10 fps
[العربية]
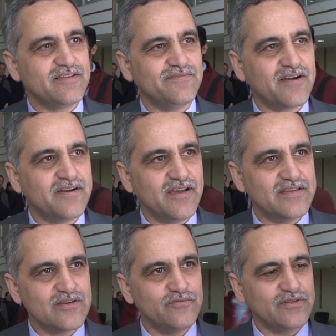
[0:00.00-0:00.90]
الاتفاقية
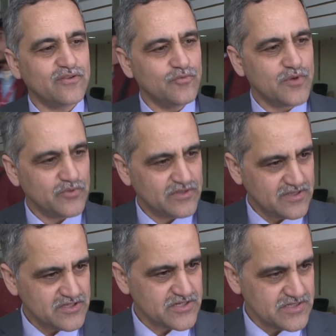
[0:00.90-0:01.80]
سوف تدوم لمدة
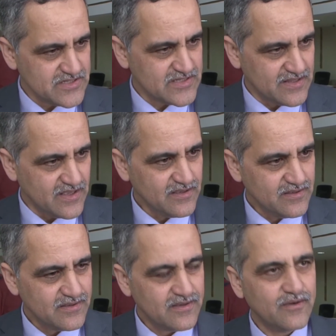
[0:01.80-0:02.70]
20 سنة
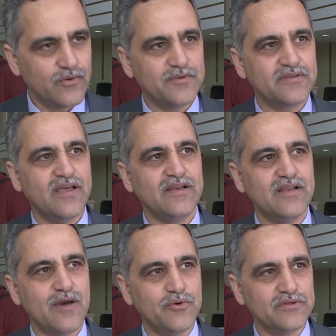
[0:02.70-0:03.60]
وبالتالي
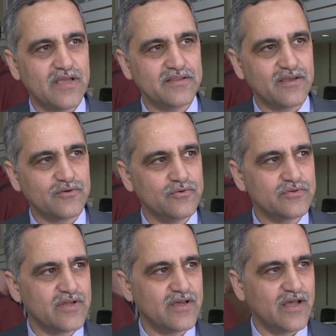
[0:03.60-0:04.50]
لابد أن
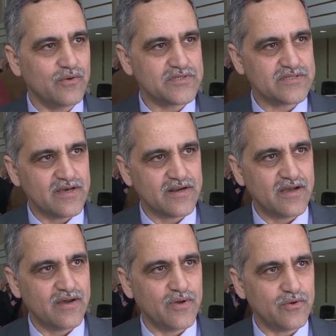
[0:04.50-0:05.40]
تكون
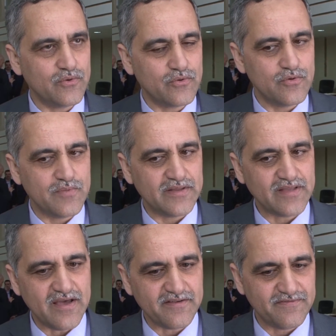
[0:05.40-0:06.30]
الوزارة والحكومة
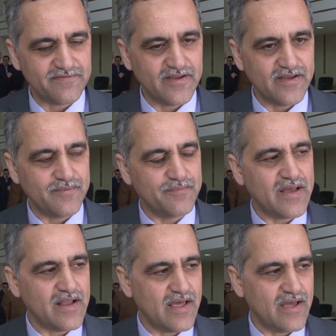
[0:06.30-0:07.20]
تعرف
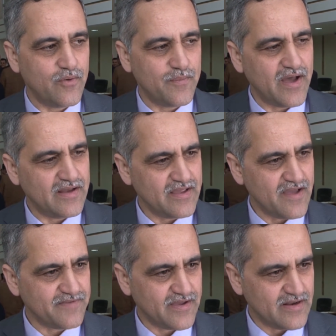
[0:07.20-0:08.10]
ما لها وما
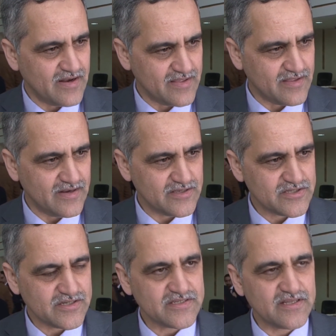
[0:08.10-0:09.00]
عليها في خلال هذه
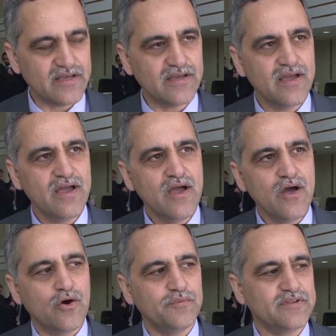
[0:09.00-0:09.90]
العشرين سنة
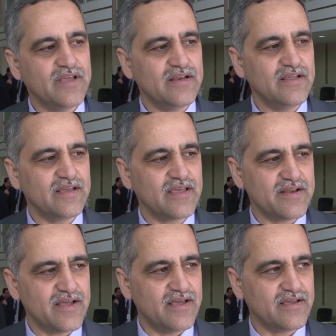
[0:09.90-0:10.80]
وبالتالي
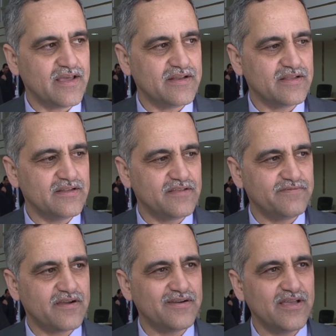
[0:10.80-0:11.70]
كان كانت
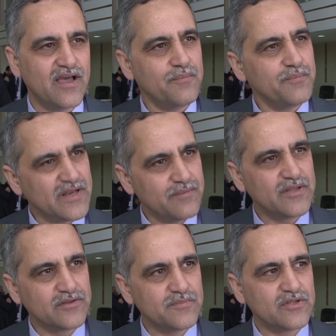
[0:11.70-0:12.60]
الاتفاقيه من
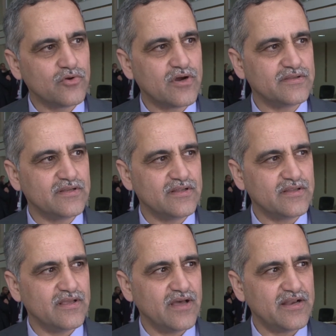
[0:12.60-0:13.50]
من ضمن النقاط
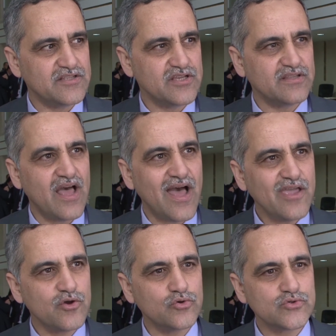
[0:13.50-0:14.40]
التي عالجتها
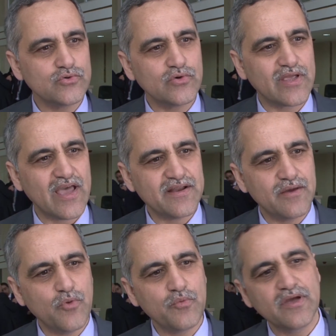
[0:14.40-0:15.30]
اي قصور كان
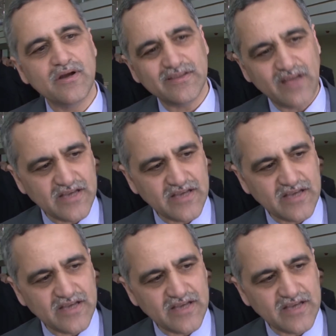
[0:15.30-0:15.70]
ممكن قد